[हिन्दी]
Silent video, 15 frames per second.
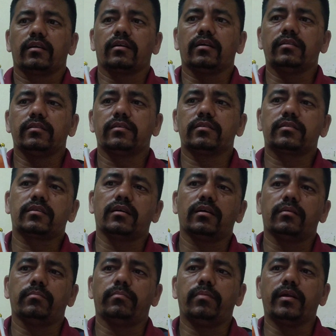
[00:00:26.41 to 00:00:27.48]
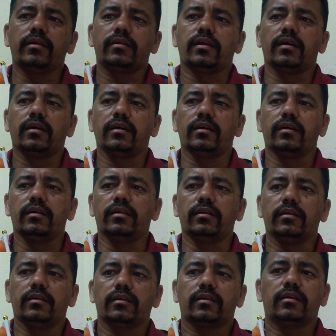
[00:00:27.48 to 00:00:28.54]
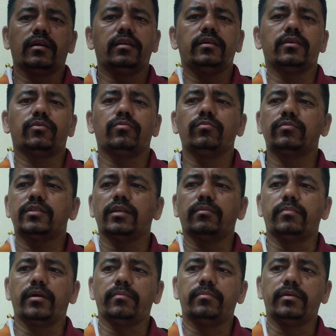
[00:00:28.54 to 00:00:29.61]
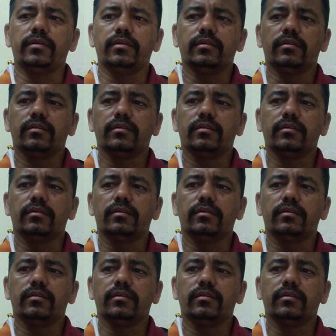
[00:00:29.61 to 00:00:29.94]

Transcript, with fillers: कद इसका बढ़ रहा है गली कूचे में भी